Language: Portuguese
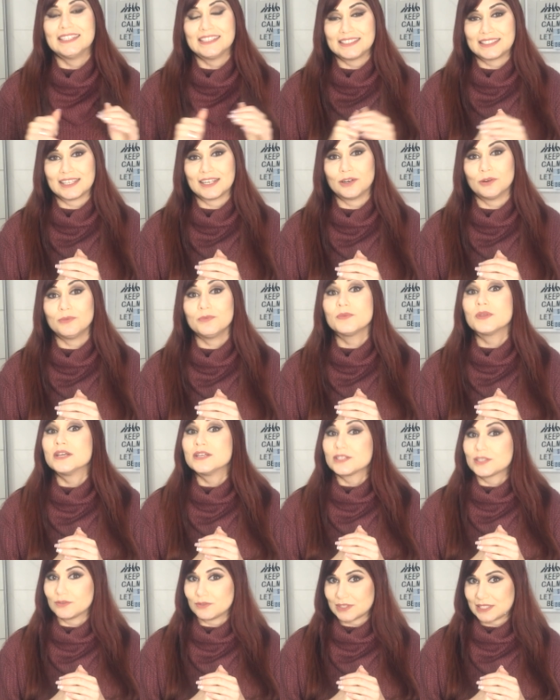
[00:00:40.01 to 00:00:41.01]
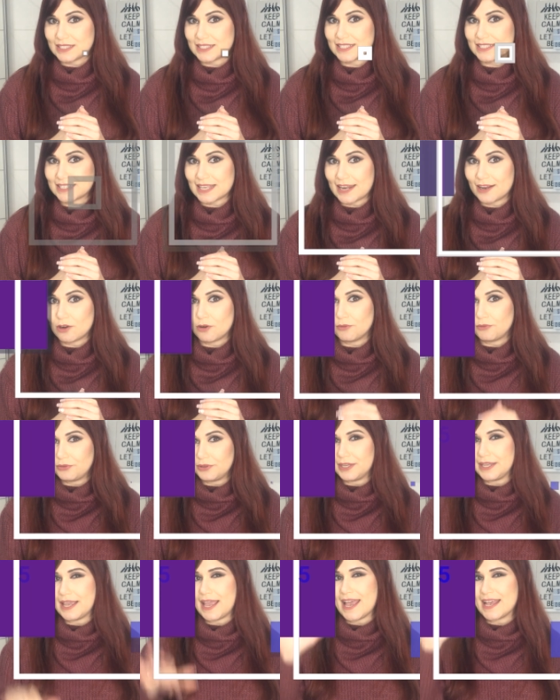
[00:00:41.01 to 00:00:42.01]
Então, se vocês quiserem
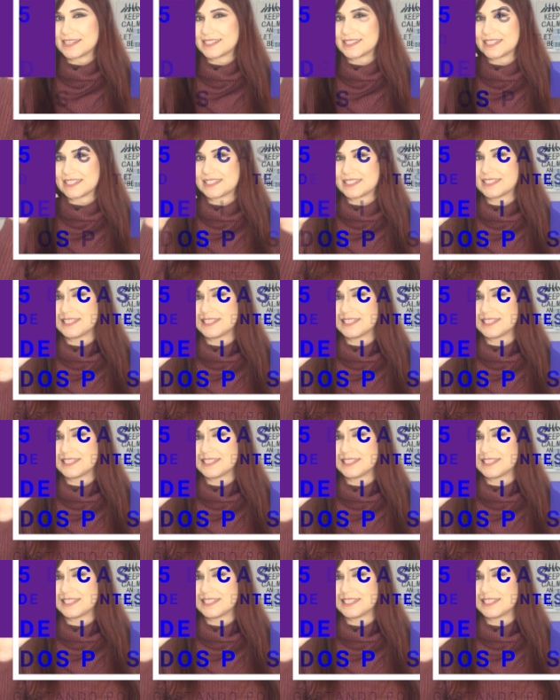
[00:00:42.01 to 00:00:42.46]
conferir essas